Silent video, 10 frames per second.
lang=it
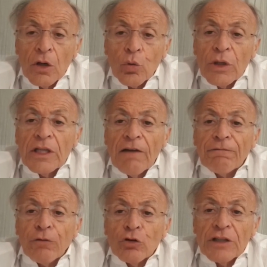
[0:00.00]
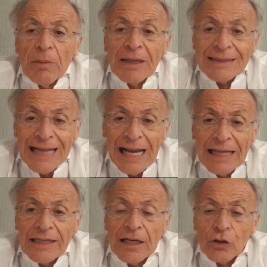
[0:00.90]
Quindi è
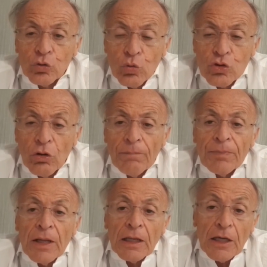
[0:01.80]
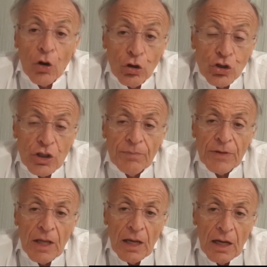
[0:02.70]
fondamentale che Gattuso, che oggi